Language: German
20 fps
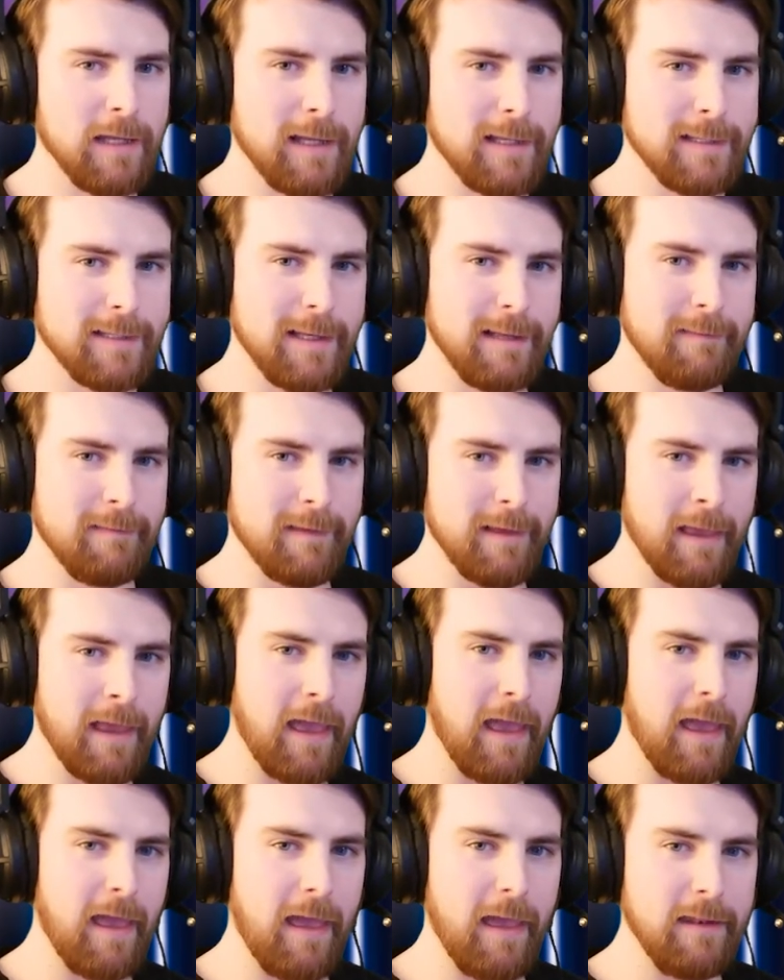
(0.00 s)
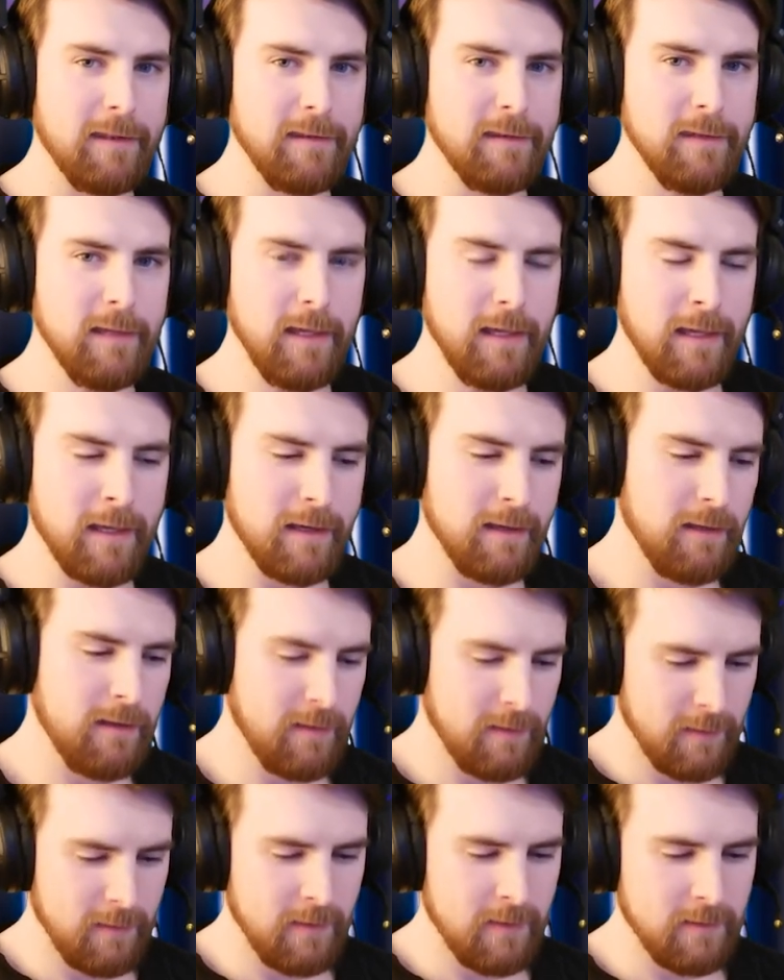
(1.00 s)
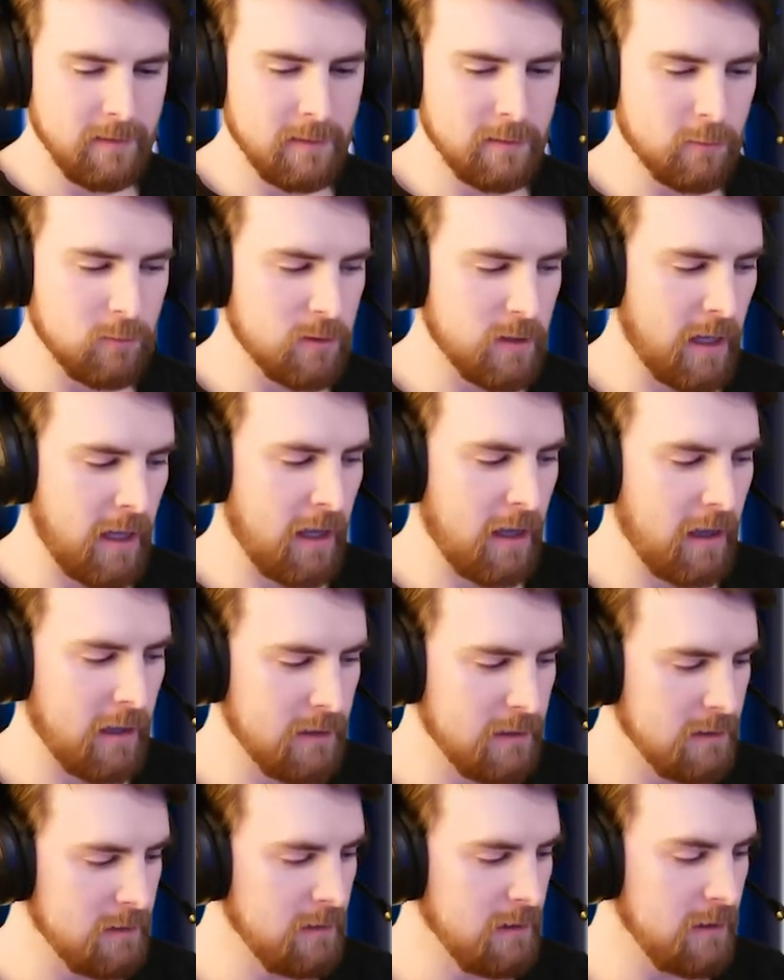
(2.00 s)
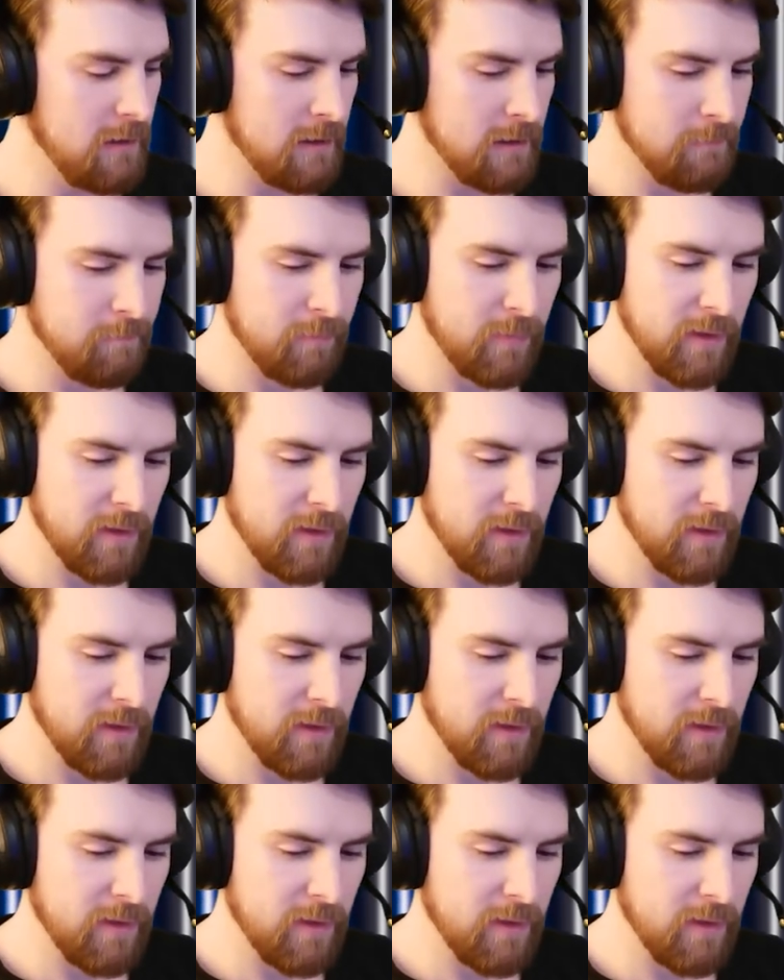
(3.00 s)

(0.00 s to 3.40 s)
Das nennt sich Handy. Das gute Handy.